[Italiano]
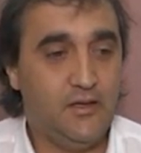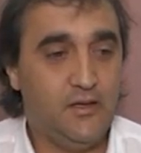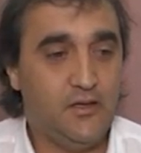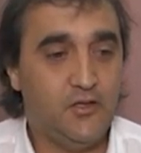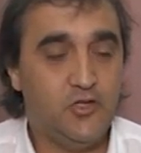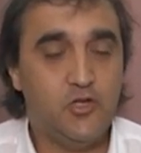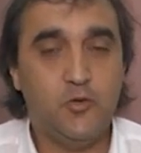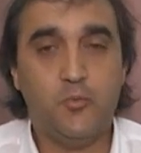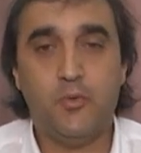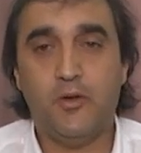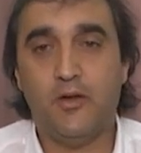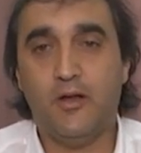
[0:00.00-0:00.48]
eh,
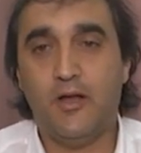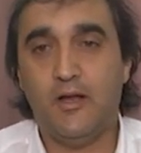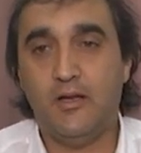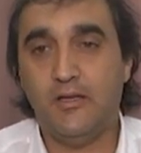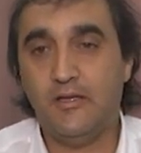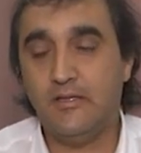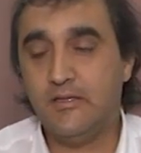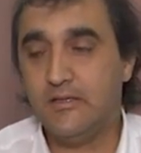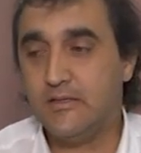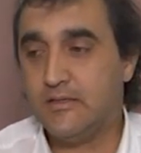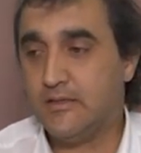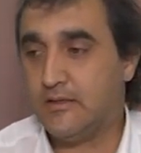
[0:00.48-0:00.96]
ci
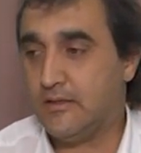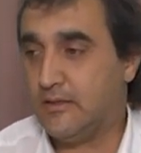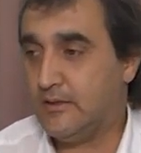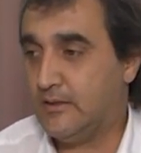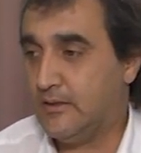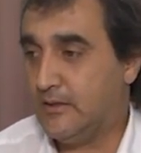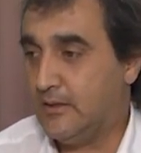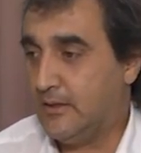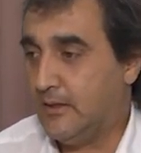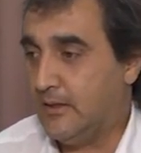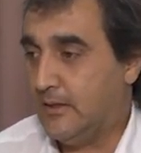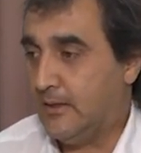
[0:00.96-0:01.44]
penalizza.
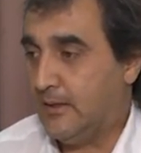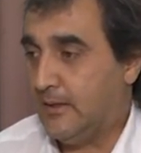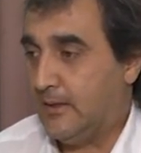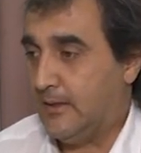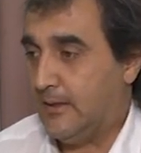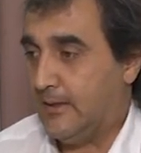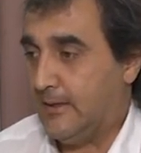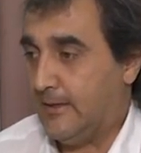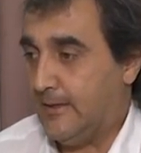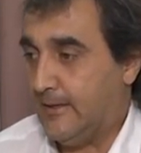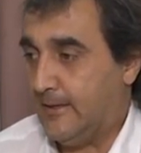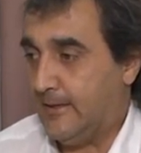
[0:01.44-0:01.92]

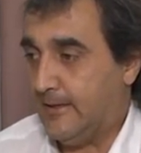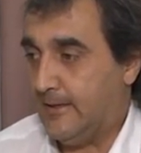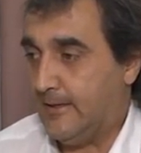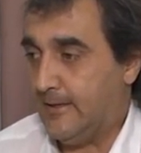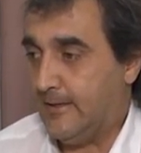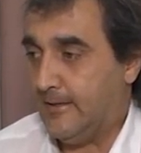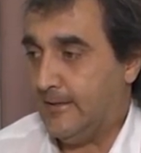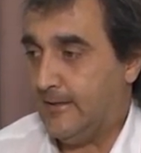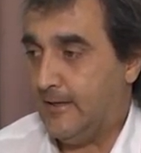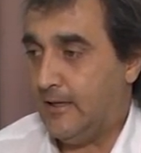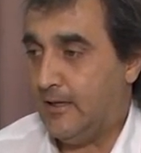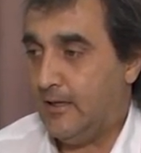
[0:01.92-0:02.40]

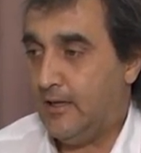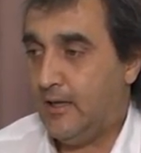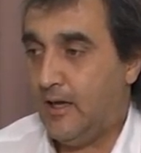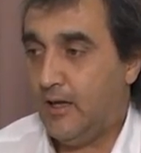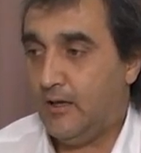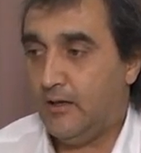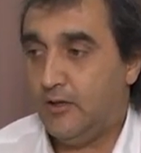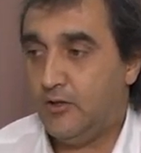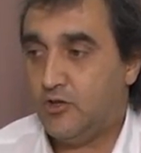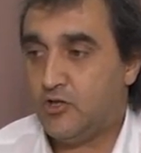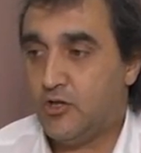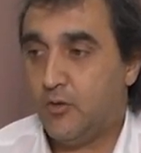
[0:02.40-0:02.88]
E negli
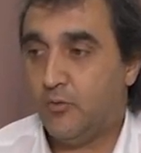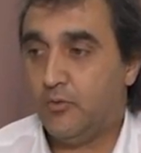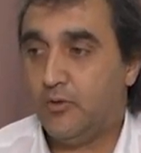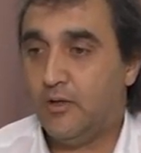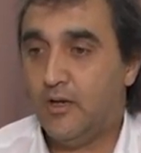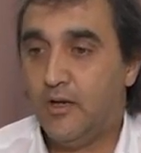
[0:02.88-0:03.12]
anni diciamo,